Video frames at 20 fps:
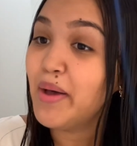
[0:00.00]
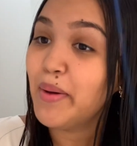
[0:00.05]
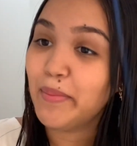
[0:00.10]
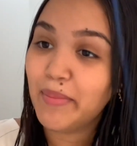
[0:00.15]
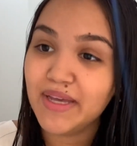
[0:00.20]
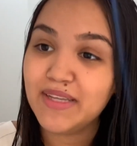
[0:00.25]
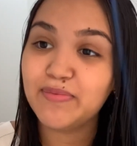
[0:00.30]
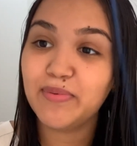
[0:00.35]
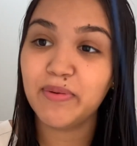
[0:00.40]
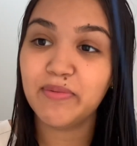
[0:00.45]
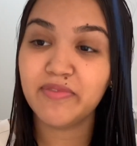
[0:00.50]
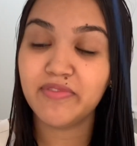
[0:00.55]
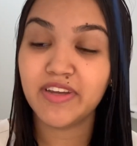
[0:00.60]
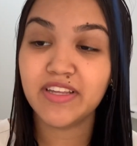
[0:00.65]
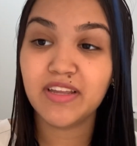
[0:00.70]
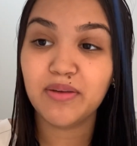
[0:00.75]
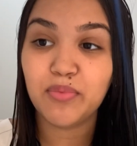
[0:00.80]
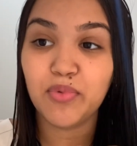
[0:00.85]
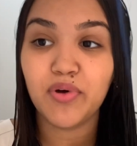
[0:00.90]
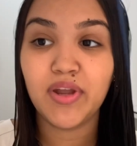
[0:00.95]
mas pra mim vai
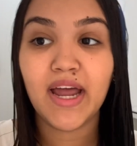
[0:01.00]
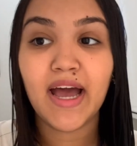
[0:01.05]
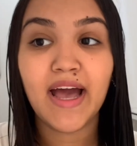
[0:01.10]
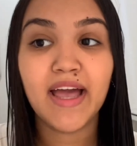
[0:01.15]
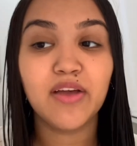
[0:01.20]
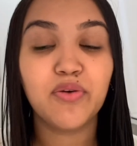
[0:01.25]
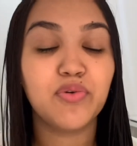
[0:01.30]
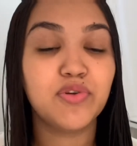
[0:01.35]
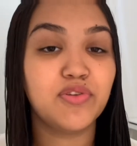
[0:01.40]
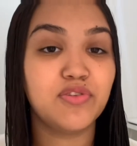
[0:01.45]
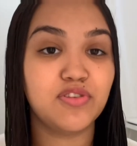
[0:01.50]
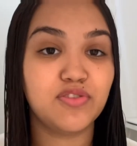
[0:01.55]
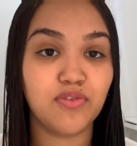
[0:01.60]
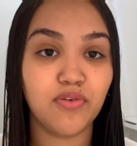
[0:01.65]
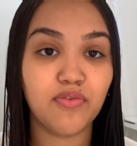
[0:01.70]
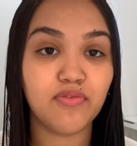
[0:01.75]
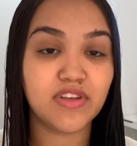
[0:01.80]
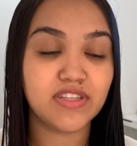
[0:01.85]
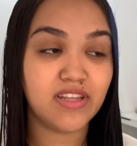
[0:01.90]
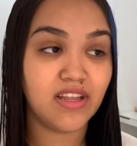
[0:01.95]
demorar, enquanto isso eu
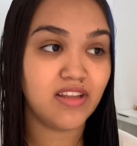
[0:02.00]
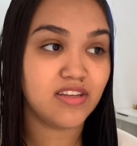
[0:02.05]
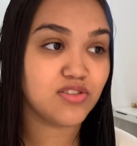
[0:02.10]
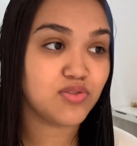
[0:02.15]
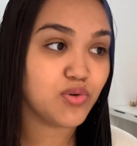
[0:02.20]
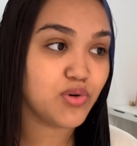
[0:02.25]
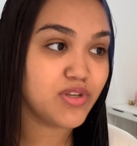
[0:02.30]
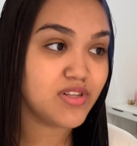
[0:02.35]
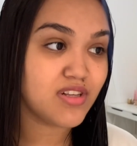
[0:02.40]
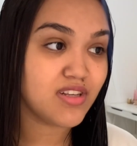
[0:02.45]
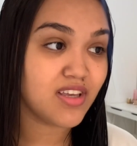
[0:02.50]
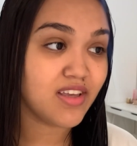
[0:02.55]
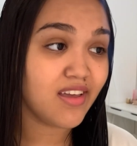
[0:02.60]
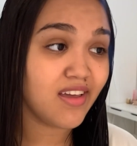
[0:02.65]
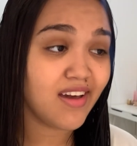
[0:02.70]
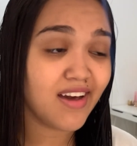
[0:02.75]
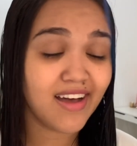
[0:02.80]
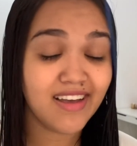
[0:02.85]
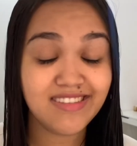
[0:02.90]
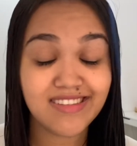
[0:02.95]
vou fazendo as coisas aqui em
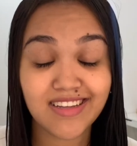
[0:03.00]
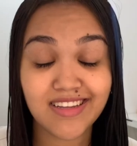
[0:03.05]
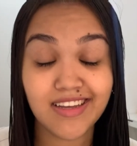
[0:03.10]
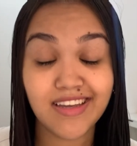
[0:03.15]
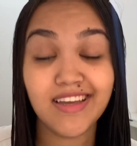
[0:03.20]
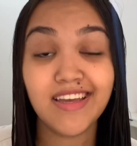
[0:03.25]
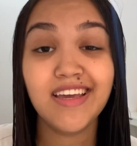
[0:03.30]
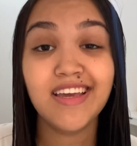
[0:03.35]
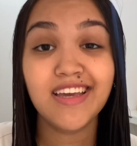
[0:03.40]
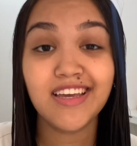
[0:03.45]
casa, né?